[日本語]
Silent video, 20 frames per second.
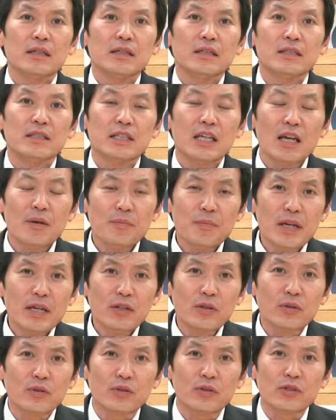試験
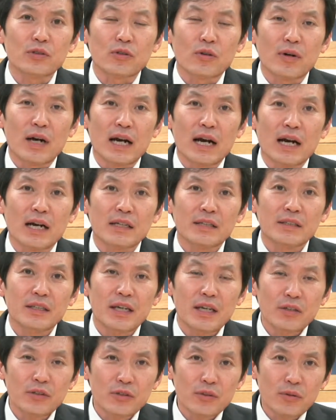勉強というのは
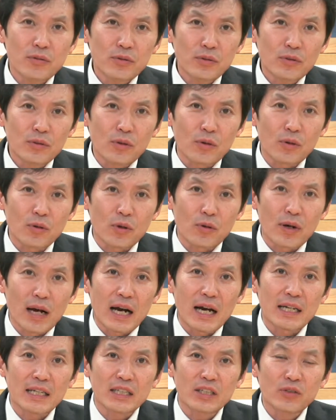結局のところ
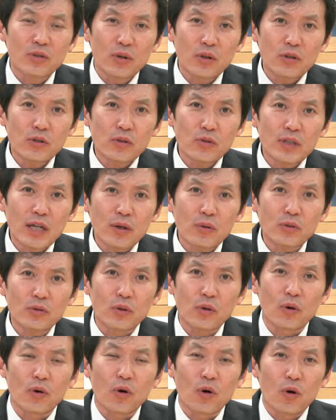はいろいろなこ
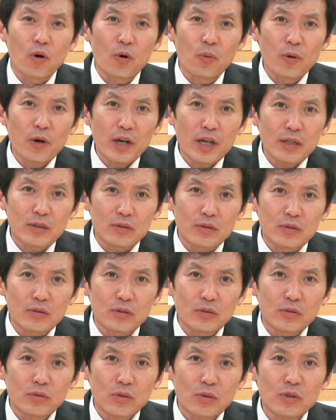とを覚える
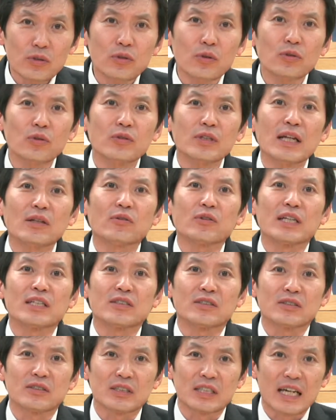ということなので
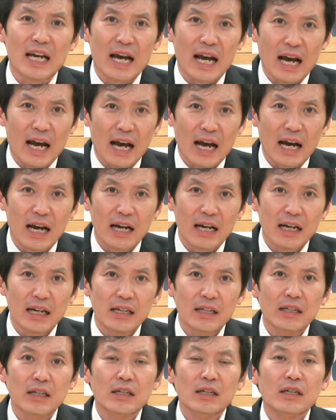すが、
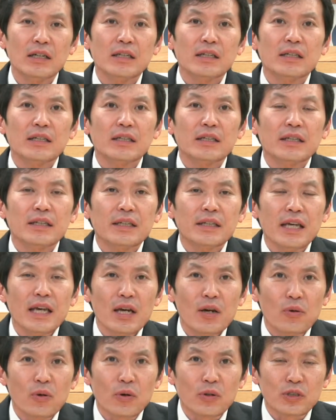
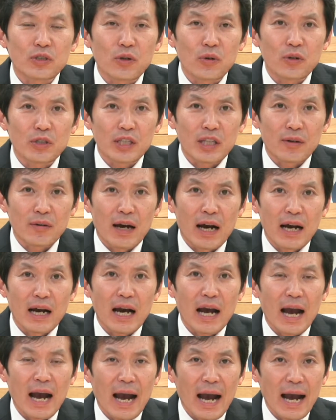刑法においては
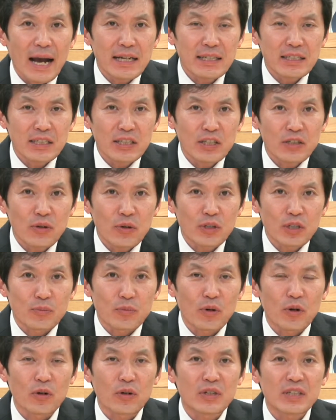暗記より
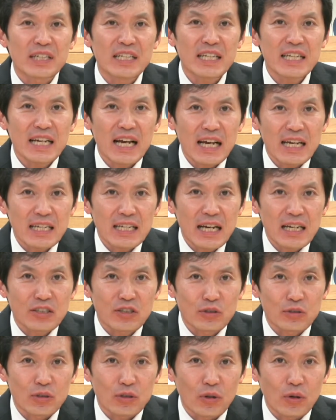も理解が
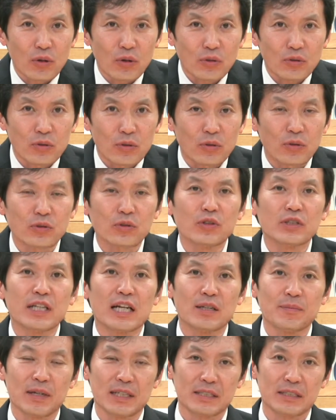重要ということに
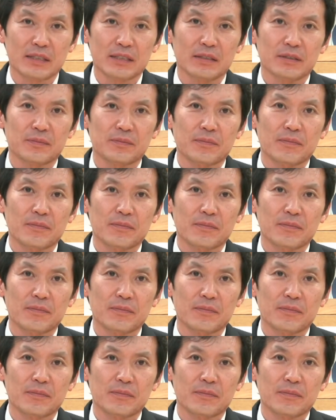なります。